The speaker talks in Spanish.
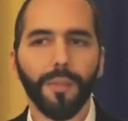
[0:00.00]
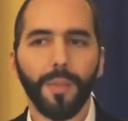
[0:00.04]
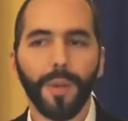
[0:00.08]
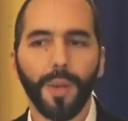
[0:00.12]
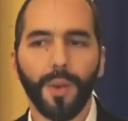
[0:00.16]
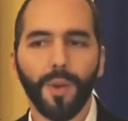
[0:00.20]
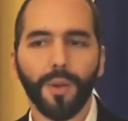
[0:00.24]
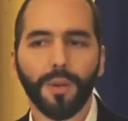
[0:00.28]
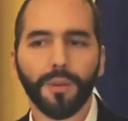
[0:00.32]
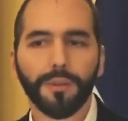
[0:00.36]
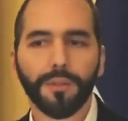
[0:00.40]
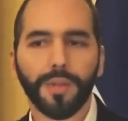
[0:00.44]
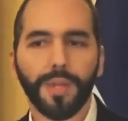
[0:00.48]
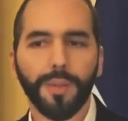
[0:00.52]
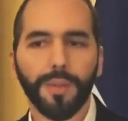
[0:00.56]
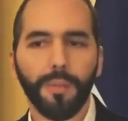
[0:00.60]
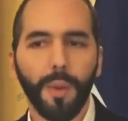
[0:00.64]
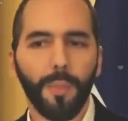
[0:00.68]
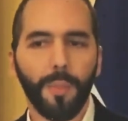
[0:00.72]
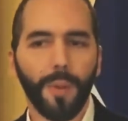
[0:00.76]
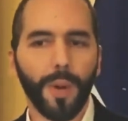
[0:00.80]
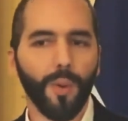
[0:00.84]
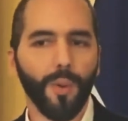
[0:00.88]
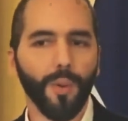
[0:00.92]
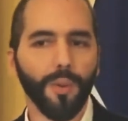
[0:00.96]
Pero que
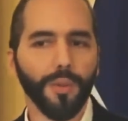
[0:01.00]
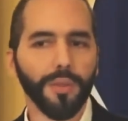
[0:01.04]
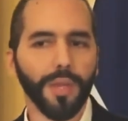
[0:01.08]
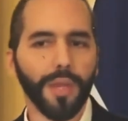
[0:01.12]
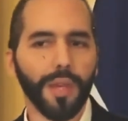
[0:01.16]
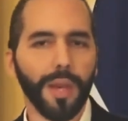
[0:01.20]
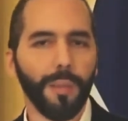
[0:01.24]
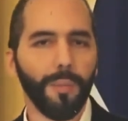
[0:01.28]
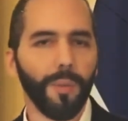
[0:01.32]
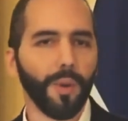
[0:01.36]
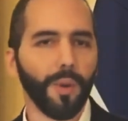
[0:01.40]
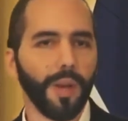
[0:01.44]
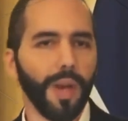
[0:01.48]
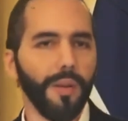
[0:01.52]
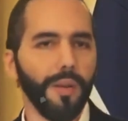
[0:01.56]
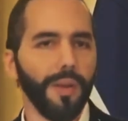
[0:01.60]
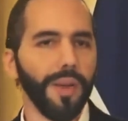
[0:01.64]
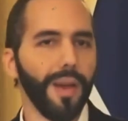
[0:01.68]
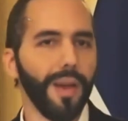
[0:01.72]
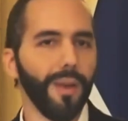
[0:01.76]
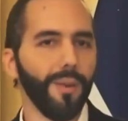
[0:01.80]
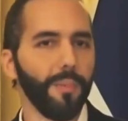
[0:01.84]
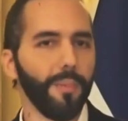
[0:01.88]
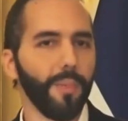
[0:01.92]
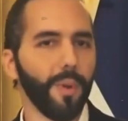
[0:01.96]
me pregunten que por qué,
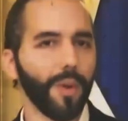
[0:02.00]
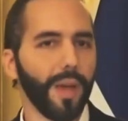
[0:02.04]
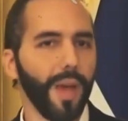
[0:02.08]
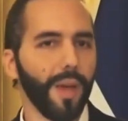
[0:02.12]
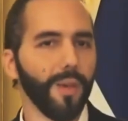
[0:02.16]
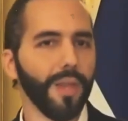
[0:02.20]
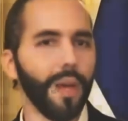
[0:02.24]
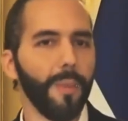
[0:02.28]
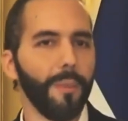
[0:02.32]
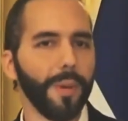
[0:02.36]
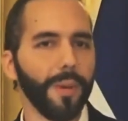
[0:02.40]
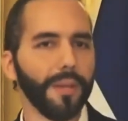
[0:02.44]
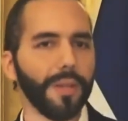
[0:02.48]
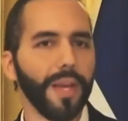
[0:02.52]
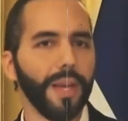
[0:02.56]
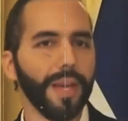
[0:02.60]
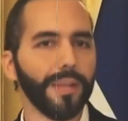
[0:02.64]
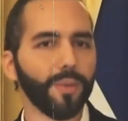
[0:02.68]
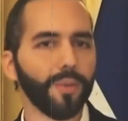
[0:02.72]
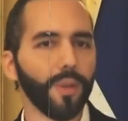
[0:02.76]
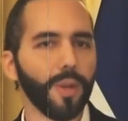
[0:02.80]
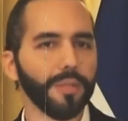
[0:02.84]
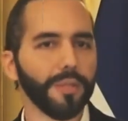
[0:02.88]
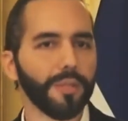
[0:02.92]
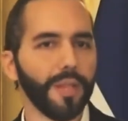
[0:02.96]
había, hay una partida de
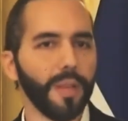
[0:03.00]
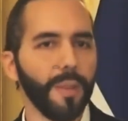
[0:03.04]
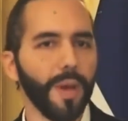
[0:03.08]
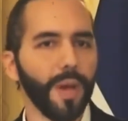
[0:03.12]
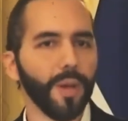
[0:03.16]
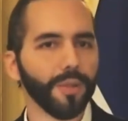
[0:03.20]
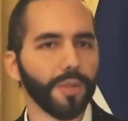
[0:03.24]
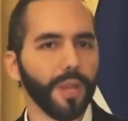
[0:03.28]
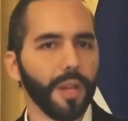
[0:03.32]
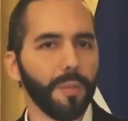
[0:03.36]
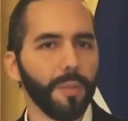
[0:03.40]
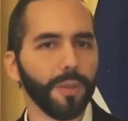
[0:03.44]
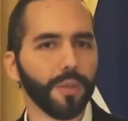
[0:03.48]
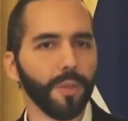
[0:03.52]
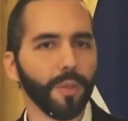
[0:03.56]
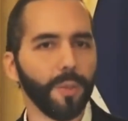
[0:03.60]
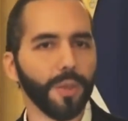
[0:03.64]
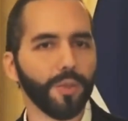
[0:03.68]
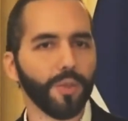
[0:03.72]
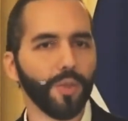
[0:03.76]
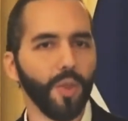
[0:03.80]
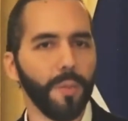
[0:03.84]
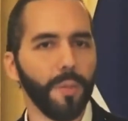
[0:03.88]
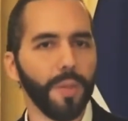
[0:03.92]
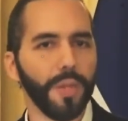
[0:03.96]
gastos reservados en el
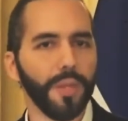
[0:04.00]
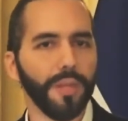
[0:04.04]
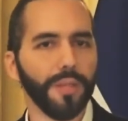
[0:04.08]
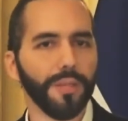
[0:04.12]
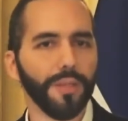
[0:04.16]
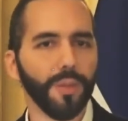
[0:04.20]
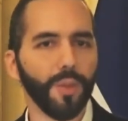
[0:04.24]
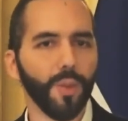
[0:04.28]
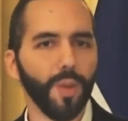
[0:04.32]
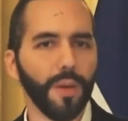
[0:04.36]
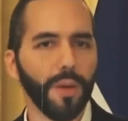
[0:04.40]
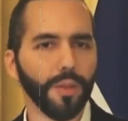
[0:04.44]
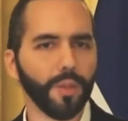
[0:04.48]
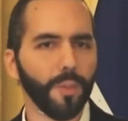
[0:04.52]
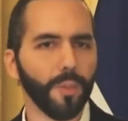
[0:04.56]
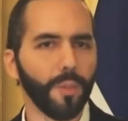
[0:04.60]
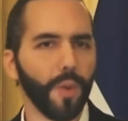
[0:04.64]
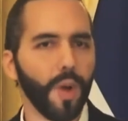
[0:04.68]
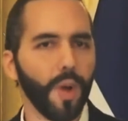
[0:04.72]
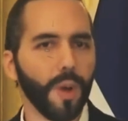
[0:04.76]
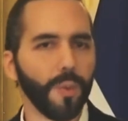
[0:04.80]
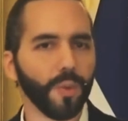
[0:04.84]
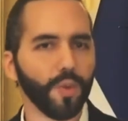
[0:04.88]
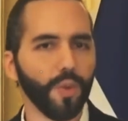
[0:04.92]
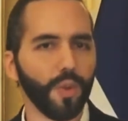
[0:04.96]
presupuesto 2019 es un
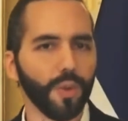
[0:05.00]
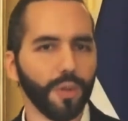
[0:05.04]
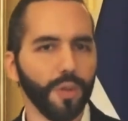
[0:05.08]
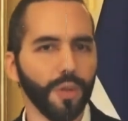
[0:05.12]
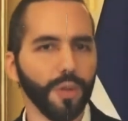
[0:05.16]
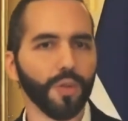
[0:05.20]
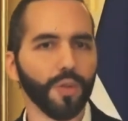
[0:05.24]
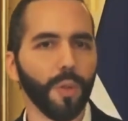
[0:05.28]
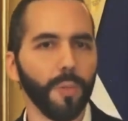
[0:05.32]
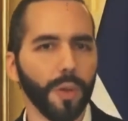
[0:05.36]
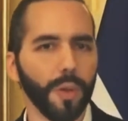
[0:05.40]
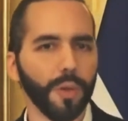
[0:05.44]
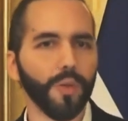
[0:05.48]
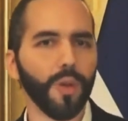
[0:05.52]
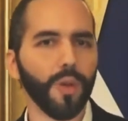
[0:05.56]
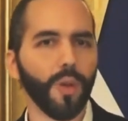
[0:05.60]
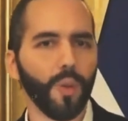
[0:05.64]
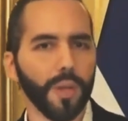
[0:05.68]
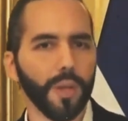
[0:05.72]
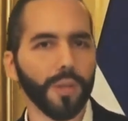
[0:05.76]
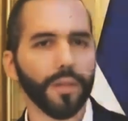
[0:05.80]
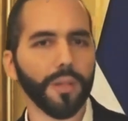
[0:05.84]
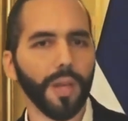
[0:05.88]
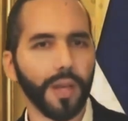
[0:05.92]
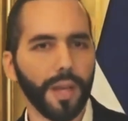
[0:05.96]
poco absurdo, tomando en
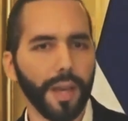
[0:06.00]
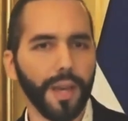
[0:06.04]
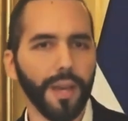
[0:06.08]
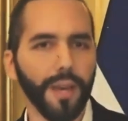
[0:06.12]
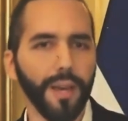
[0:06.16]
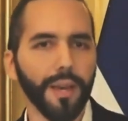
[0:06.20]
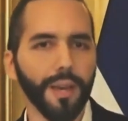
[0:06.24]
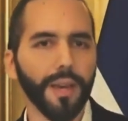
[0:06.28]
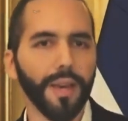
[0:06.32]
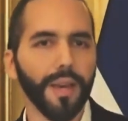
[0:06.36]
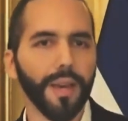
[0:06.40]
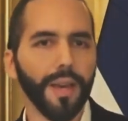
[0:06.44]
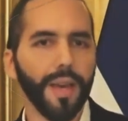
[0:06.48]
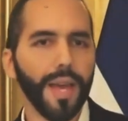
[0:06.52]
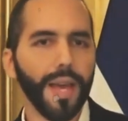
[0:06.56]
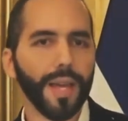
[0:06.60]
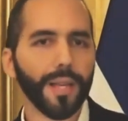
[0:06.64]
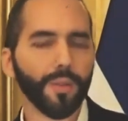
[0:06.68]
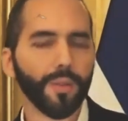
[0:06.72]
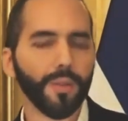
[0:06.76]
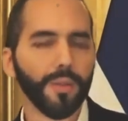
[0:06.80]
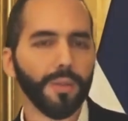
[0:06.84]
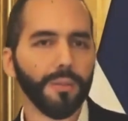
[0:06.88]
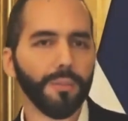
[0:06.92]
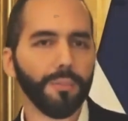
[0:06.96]
cuenta que
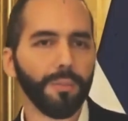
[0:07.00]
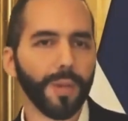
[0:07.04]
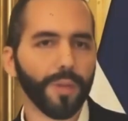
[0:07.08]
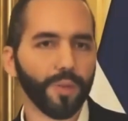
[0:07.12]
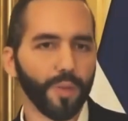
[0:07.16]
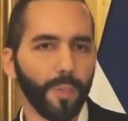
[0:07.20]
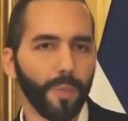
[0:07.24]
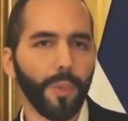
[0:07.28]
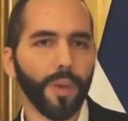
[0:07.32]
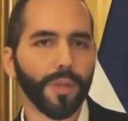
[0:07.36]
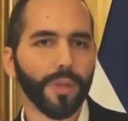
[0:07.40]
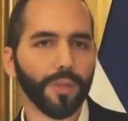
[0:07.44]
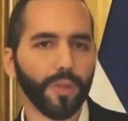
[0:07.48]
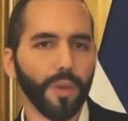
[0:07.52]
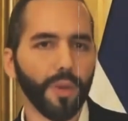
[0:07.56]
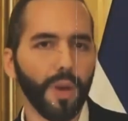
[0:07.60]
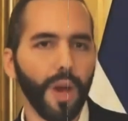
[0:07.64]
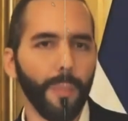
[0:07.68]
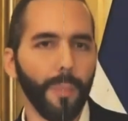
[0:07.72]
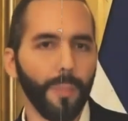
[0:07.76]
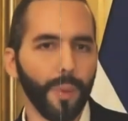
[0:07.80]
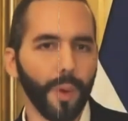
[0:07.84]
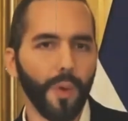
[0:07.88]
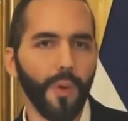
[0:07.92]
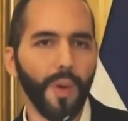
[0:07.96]
es un presupuesto
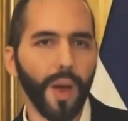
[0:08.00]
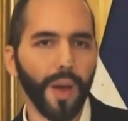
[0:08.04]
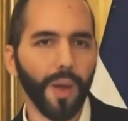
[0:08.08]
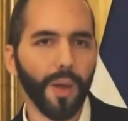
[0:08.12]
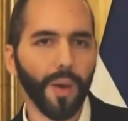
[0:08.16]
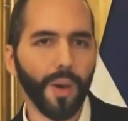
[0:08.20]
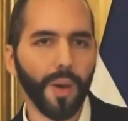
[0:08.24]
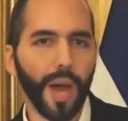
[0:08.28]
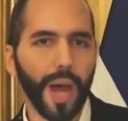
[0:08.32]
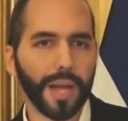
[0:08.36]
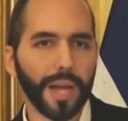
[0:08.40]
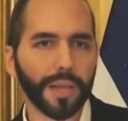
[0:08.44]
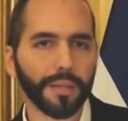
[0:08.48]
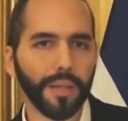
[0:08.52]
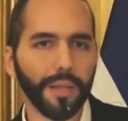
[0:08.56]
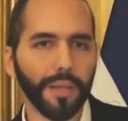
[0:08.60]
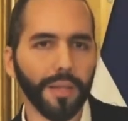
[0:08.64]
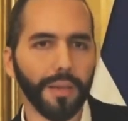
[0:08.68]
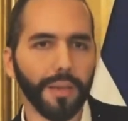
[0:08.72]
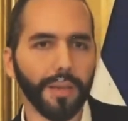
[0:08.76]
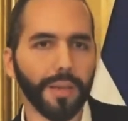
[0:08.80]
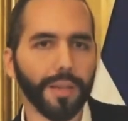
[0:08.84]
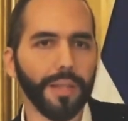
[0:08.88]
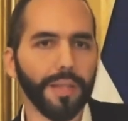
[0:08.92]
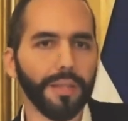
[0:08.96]
aprobado
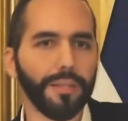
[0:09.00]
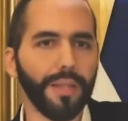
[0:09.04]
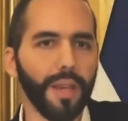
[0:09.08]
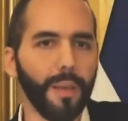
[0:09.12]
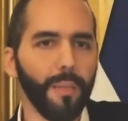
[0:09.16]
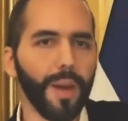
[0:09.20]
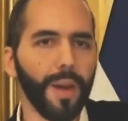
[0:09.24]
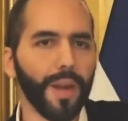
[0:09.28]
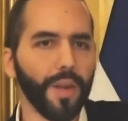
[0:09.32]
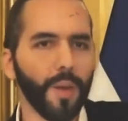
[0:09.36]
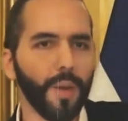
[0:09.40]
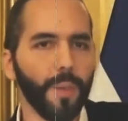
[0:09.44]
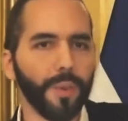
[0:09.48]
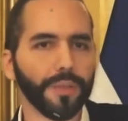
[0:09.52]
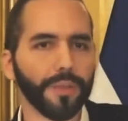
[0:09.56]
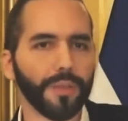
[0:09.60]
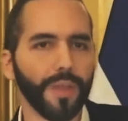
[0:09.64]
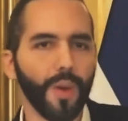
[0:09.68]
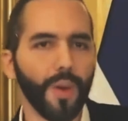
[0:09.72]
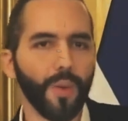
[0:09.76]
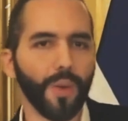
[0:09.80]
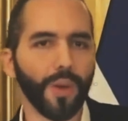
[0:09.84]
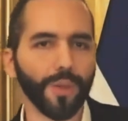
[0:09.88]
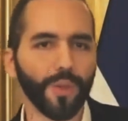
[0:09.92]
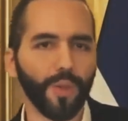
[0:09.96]
hace en diciembre del año
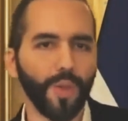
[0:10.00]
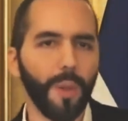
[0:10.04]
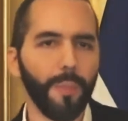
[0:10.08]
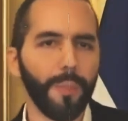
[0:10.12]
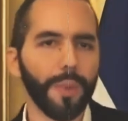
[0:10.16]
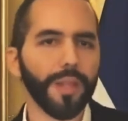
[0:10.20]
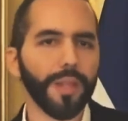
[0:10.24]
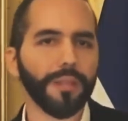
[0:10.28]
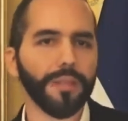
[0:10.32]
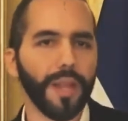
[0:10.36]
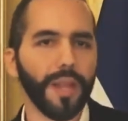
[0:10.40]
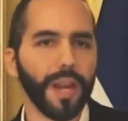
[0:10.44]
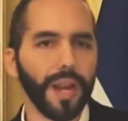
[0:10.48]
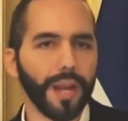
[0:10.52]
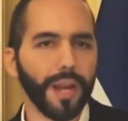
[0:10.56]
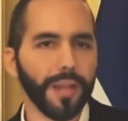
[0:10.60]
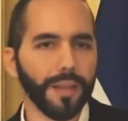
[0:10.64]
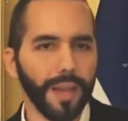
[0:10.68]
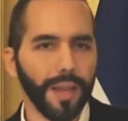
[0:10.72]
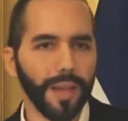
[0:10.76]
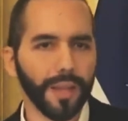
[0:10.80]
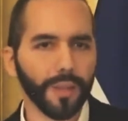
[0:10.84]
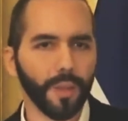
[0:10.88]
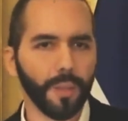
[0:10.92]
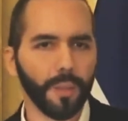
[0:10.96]
pasado, cuando yo apenas era
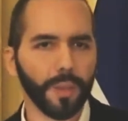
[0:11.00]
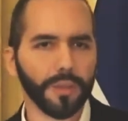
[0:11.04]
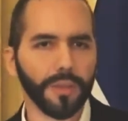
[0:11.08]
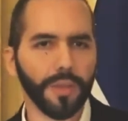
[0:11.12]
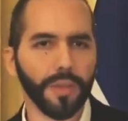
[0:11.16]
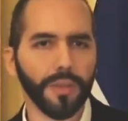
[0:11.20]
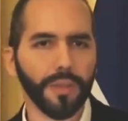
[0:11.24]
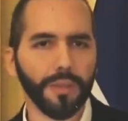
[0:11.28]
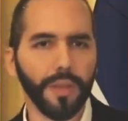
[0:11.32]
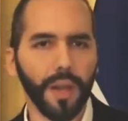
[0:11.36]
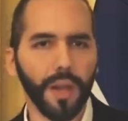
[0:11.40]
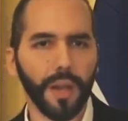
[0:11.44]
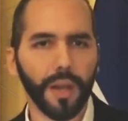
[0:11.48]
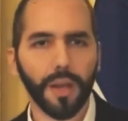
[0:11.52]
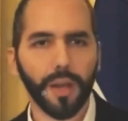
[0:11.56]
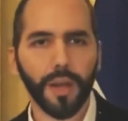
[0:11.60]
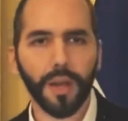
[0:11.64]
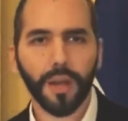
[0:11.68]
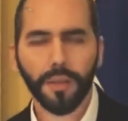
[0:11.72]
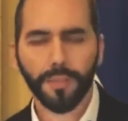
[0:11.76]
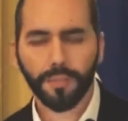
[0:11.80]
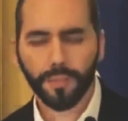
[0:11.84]
candidato presidencial.